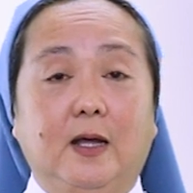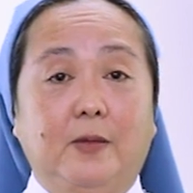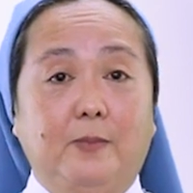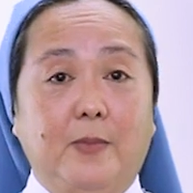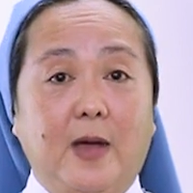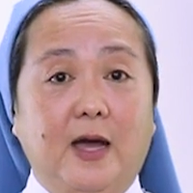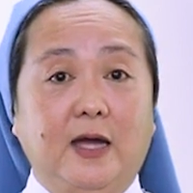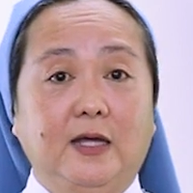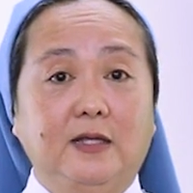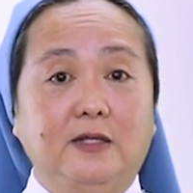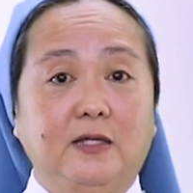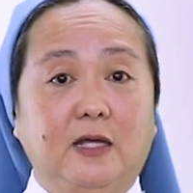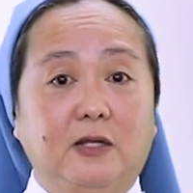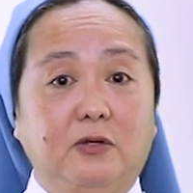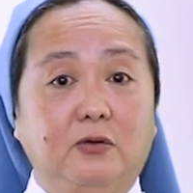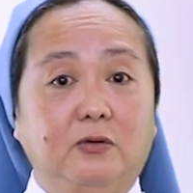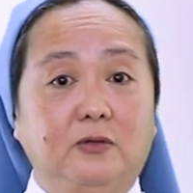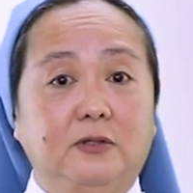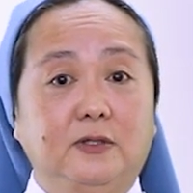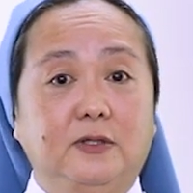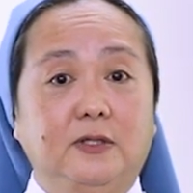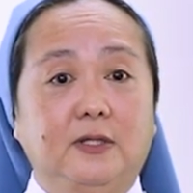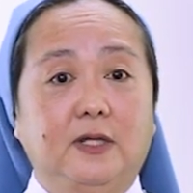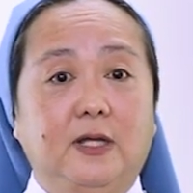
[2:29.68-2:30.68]
Bakit
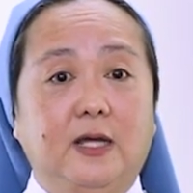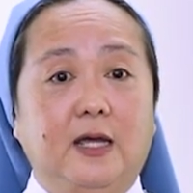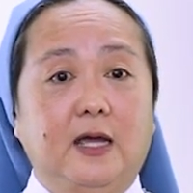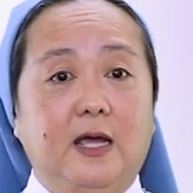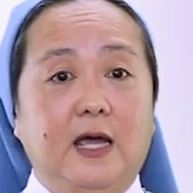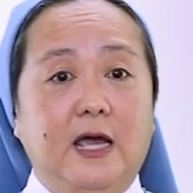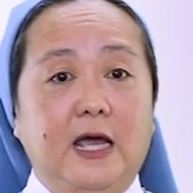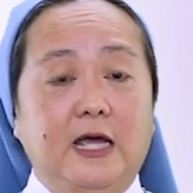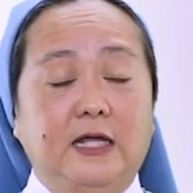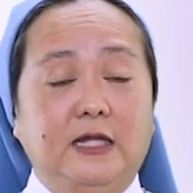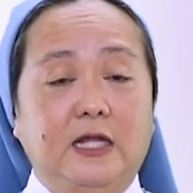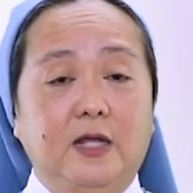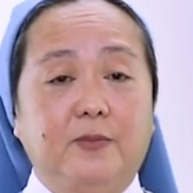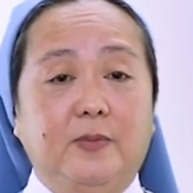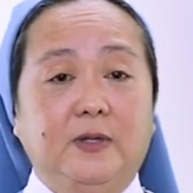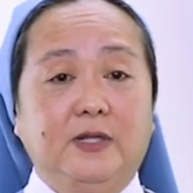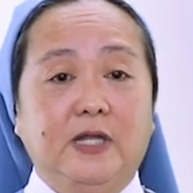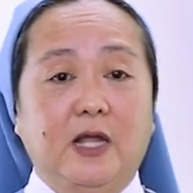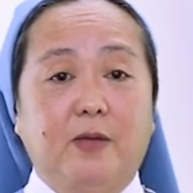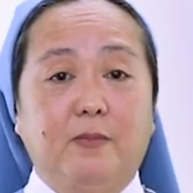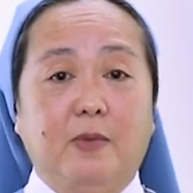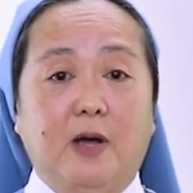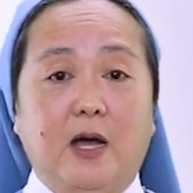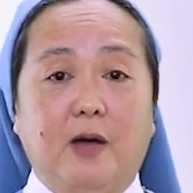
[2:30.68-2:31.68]
ganun? Hindi
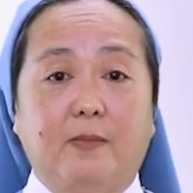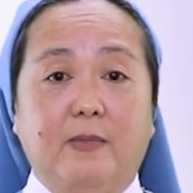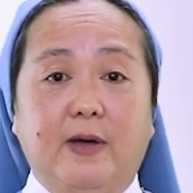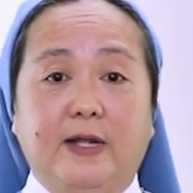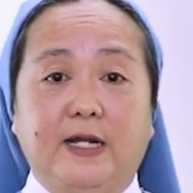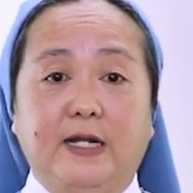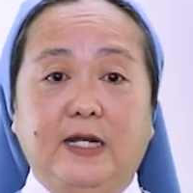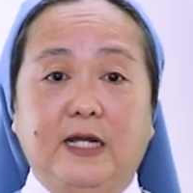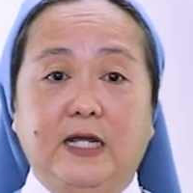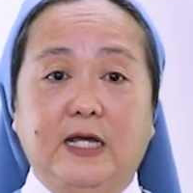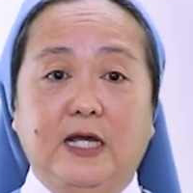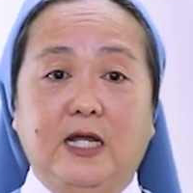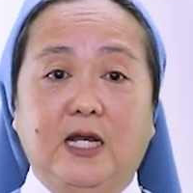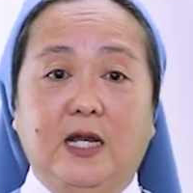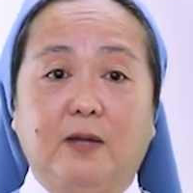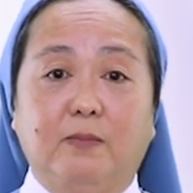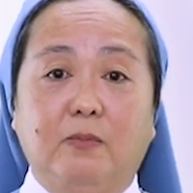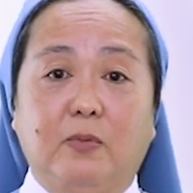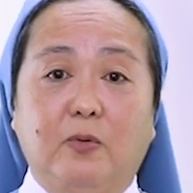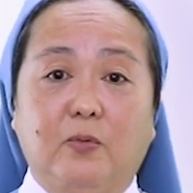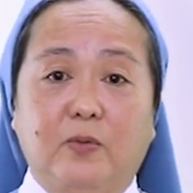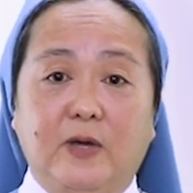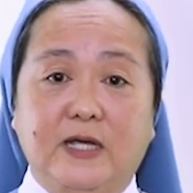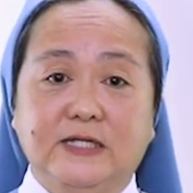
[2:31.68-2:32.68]
ba't ang mga maniningil
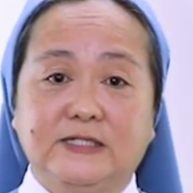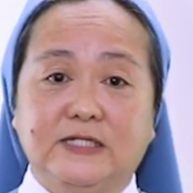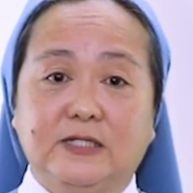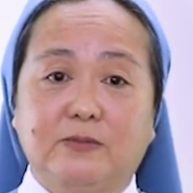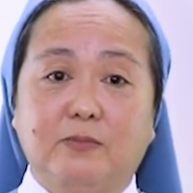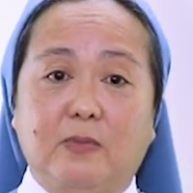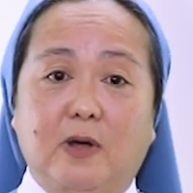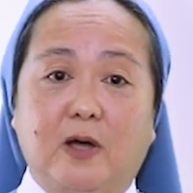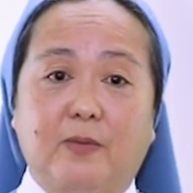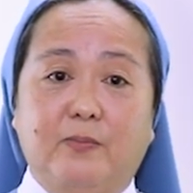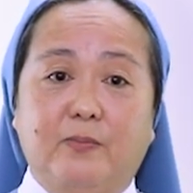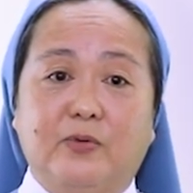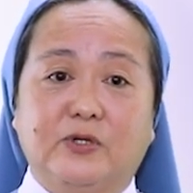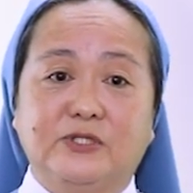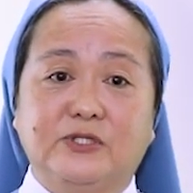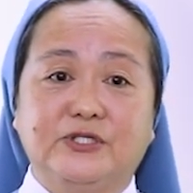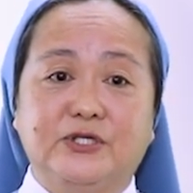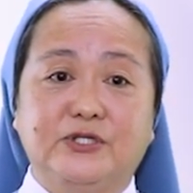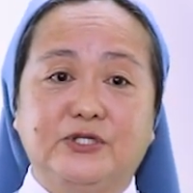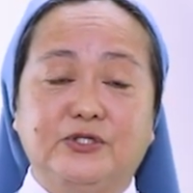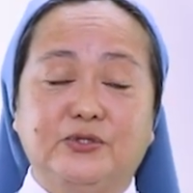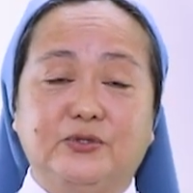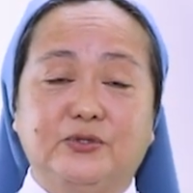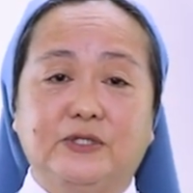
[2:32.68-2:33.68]
ng buwis at mga
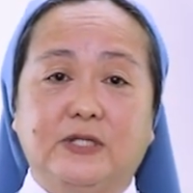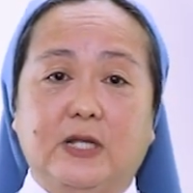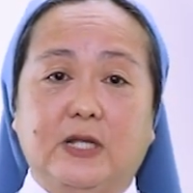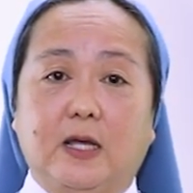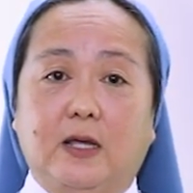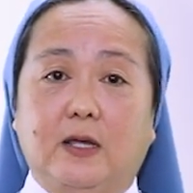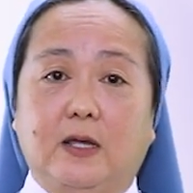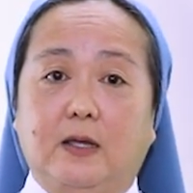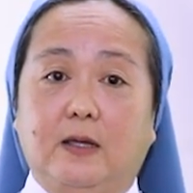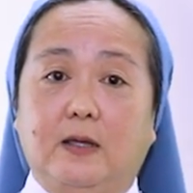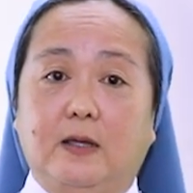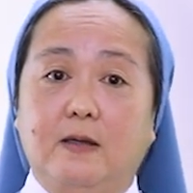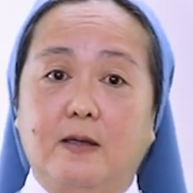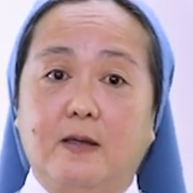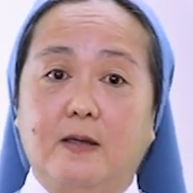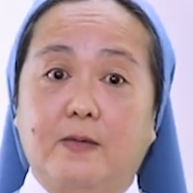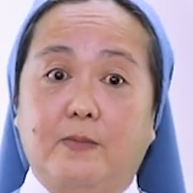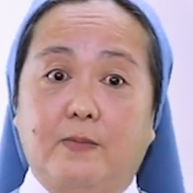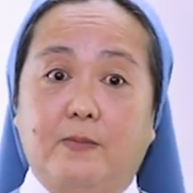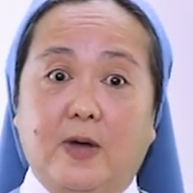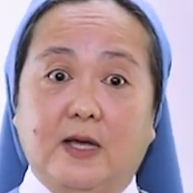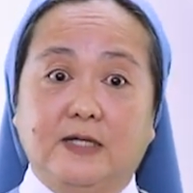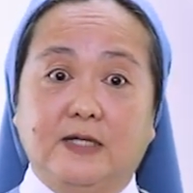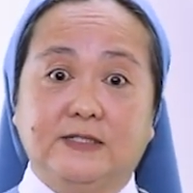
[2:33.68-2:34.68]
prostitute ay
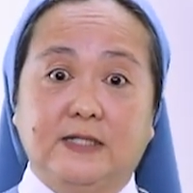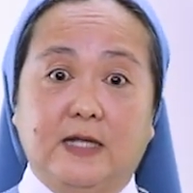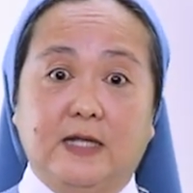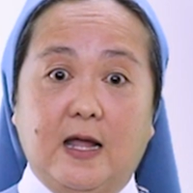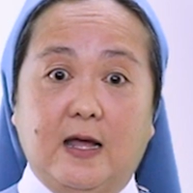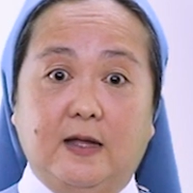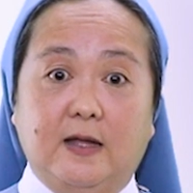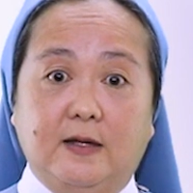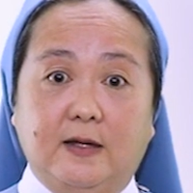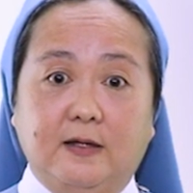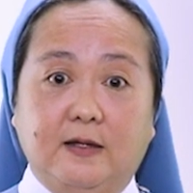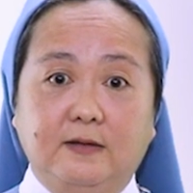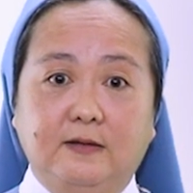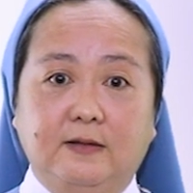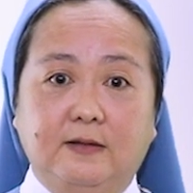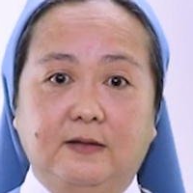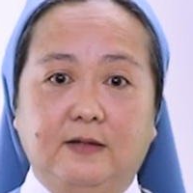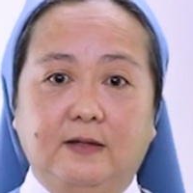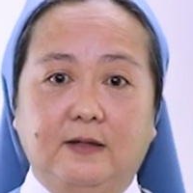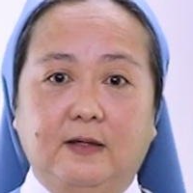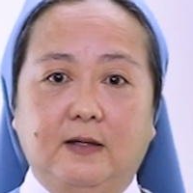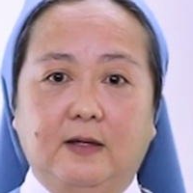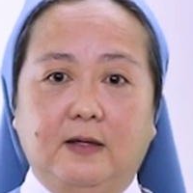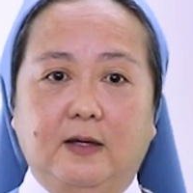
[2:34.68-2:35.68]
makasalanan?
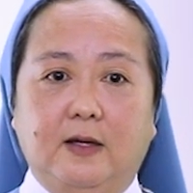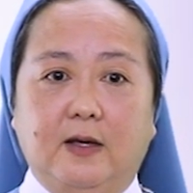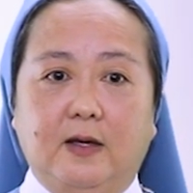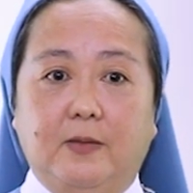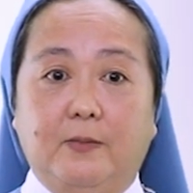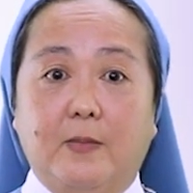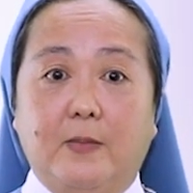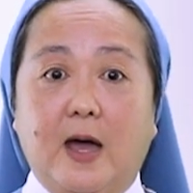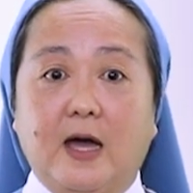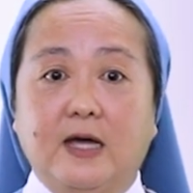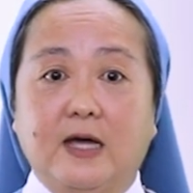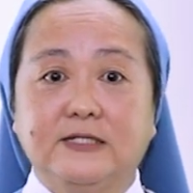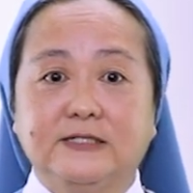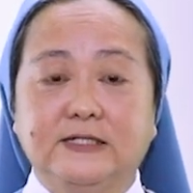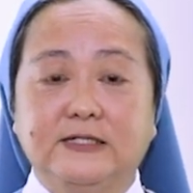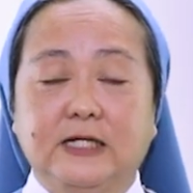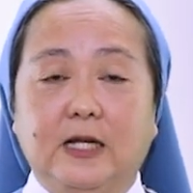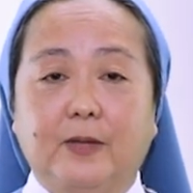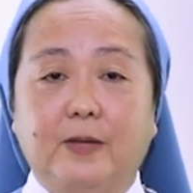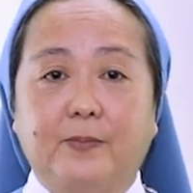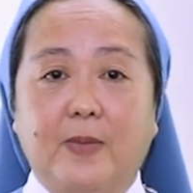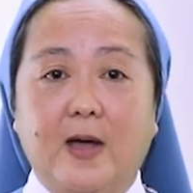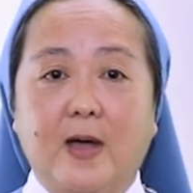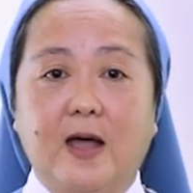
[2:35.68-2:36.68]
Bakit
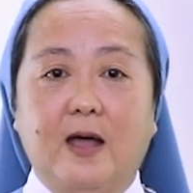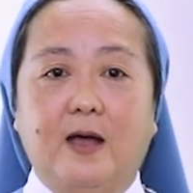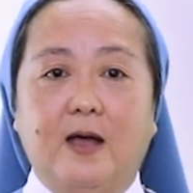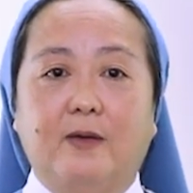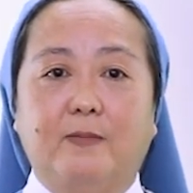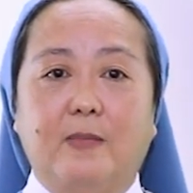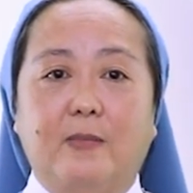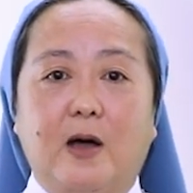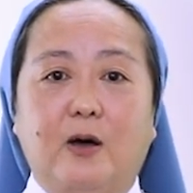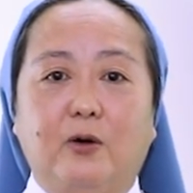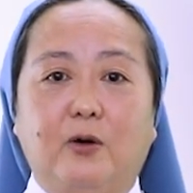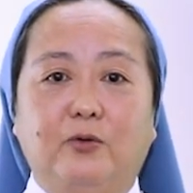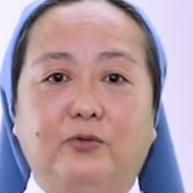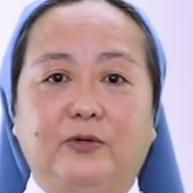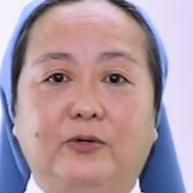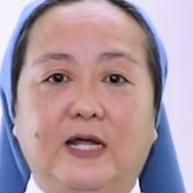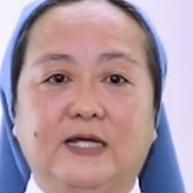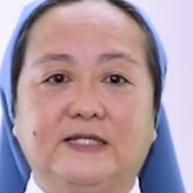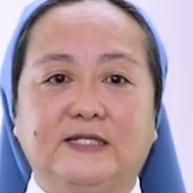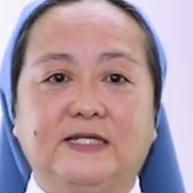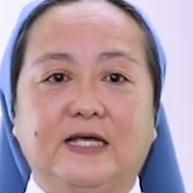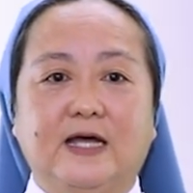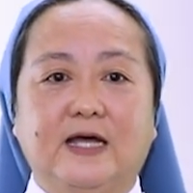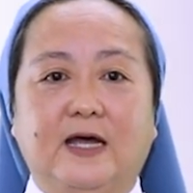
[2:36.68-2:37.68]
sila pa ang
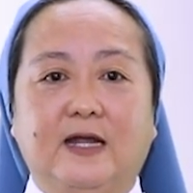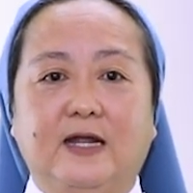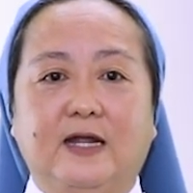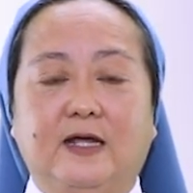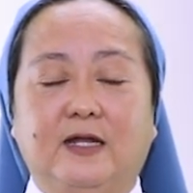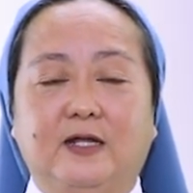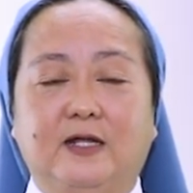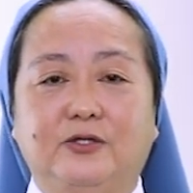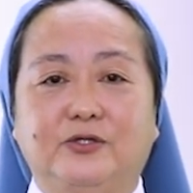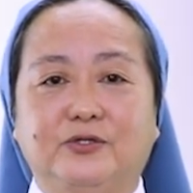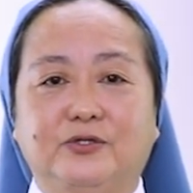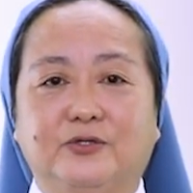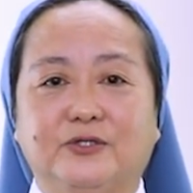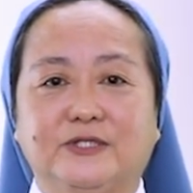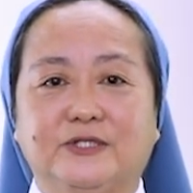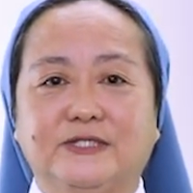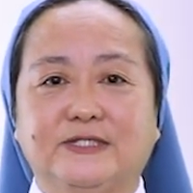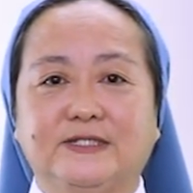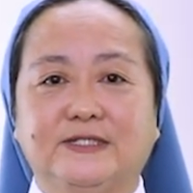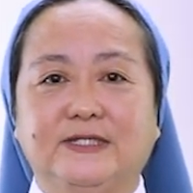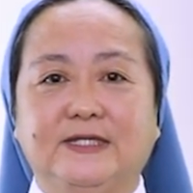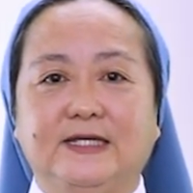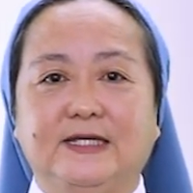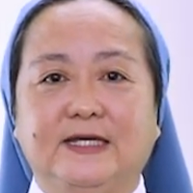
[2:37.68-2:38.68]
mauna sa kaharian ng
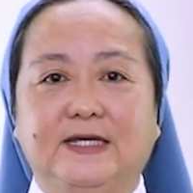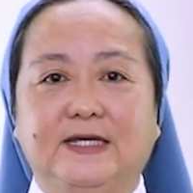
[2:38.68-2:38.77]
Diyos?